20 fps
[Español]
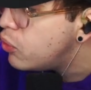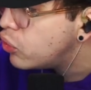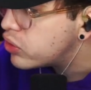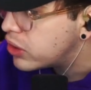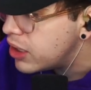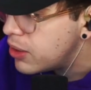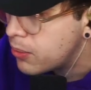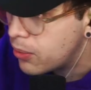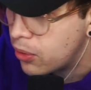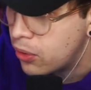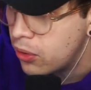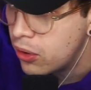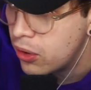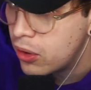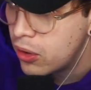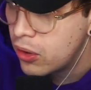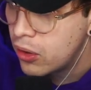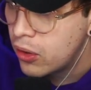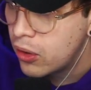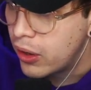motivo,
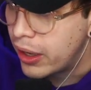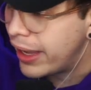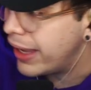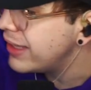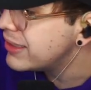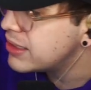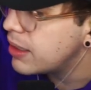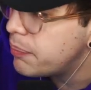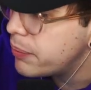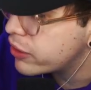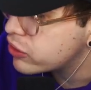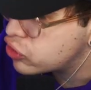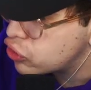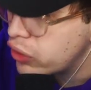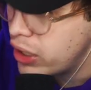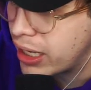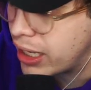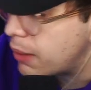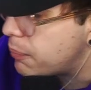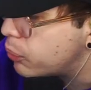esa
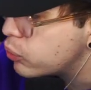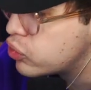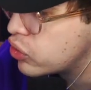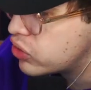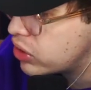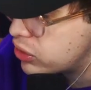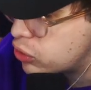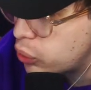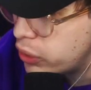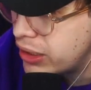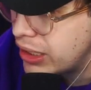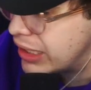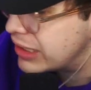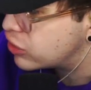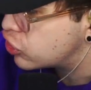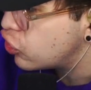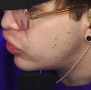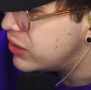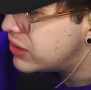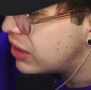persona que puso ese tweet,
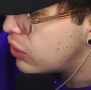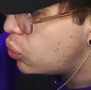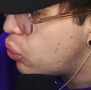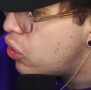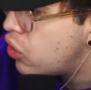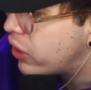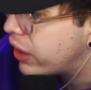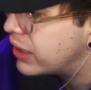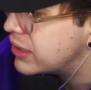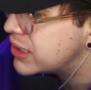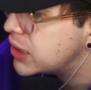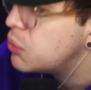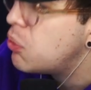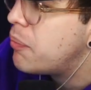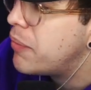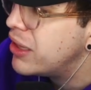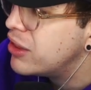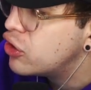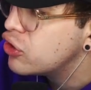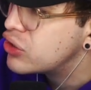estoy seguro que en este
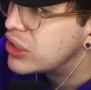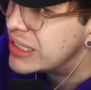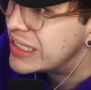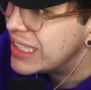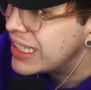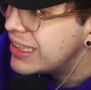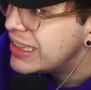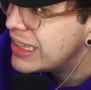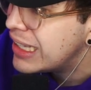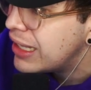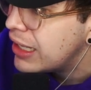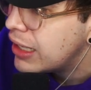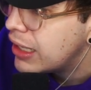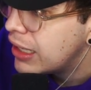momento se siente